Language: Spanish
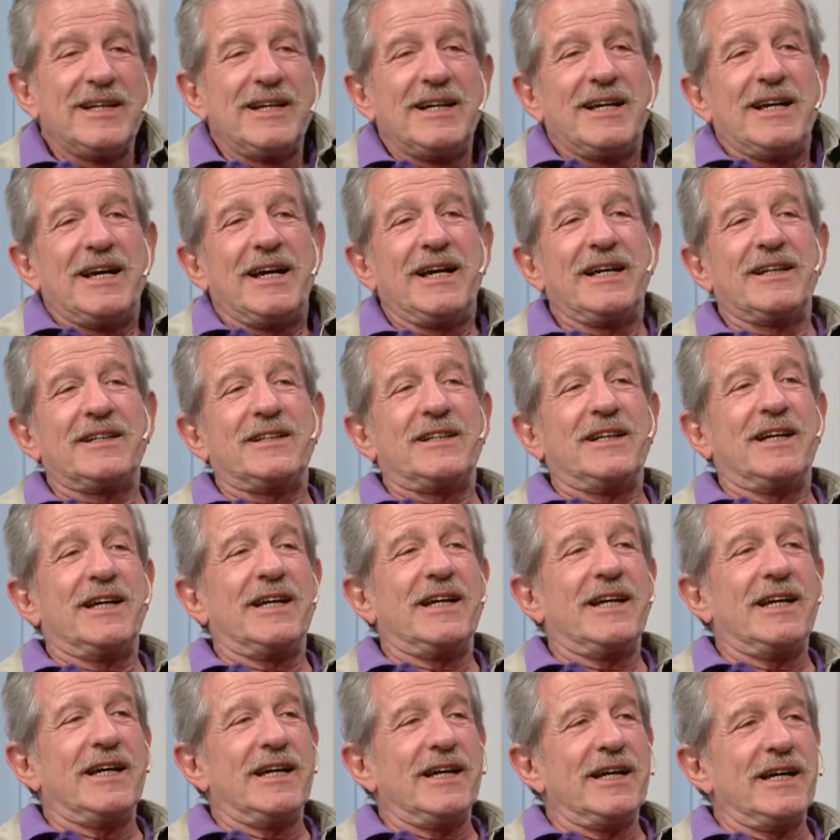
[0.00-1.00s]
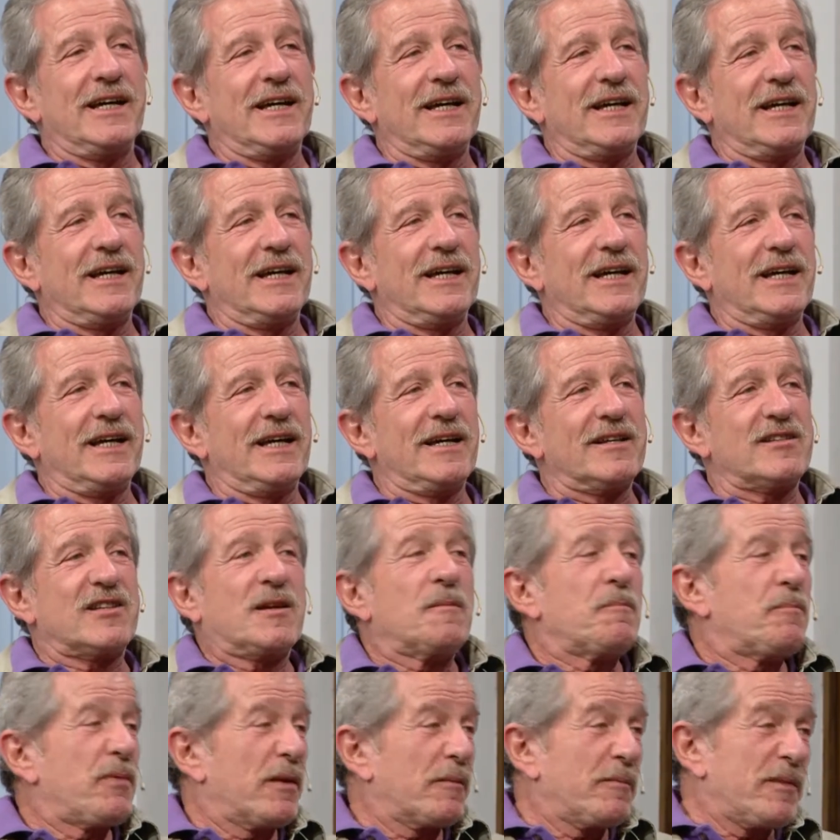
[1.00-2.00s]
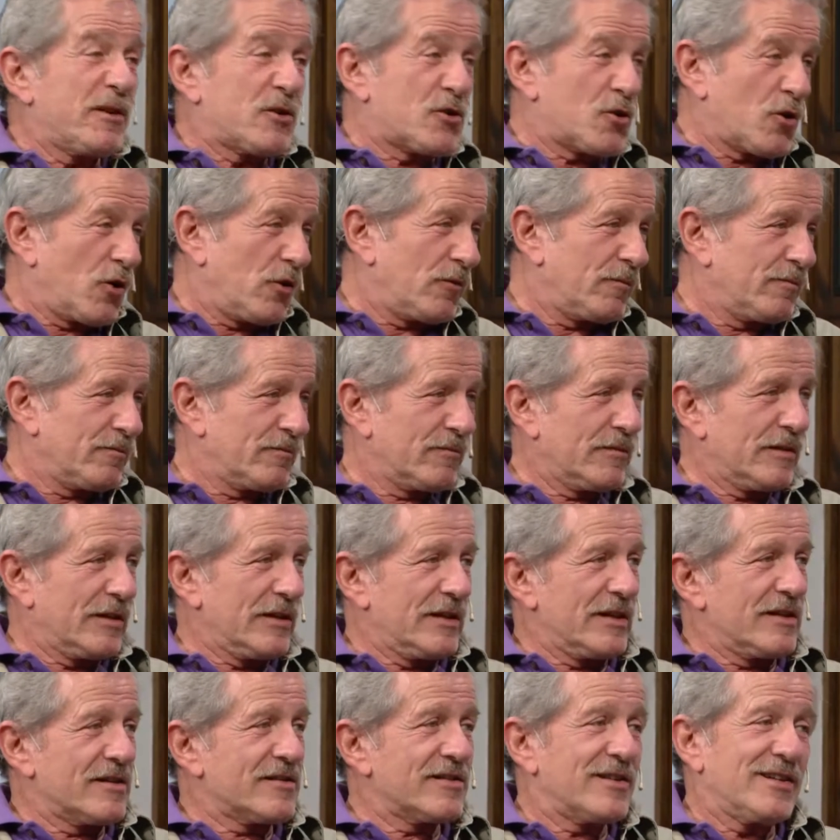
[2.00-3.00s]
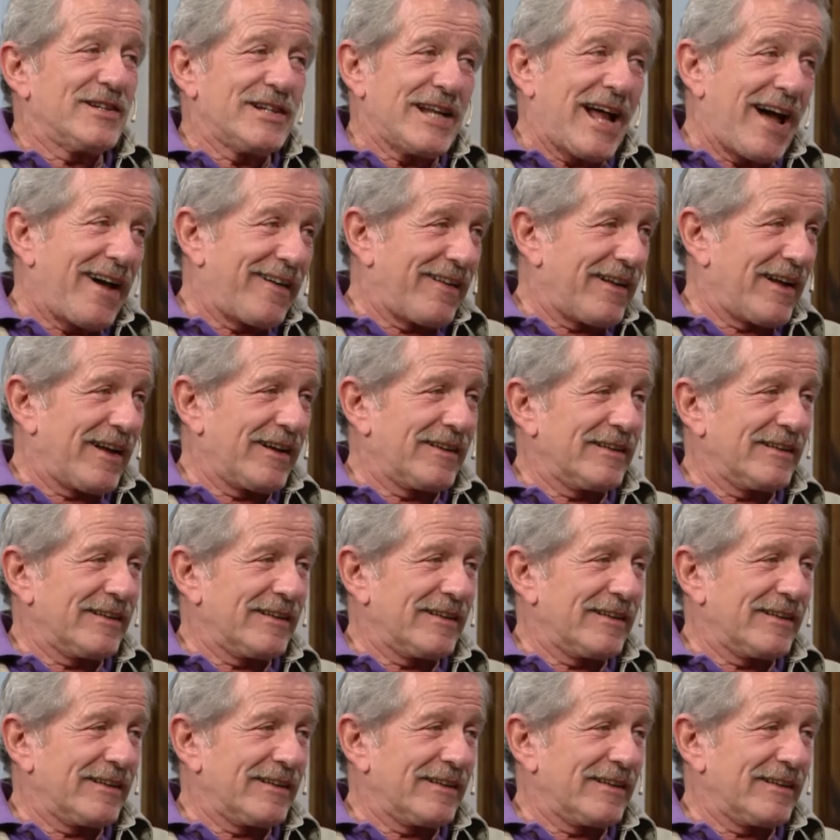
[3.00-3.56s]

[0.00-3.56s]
Este, sin permiso, sin nada,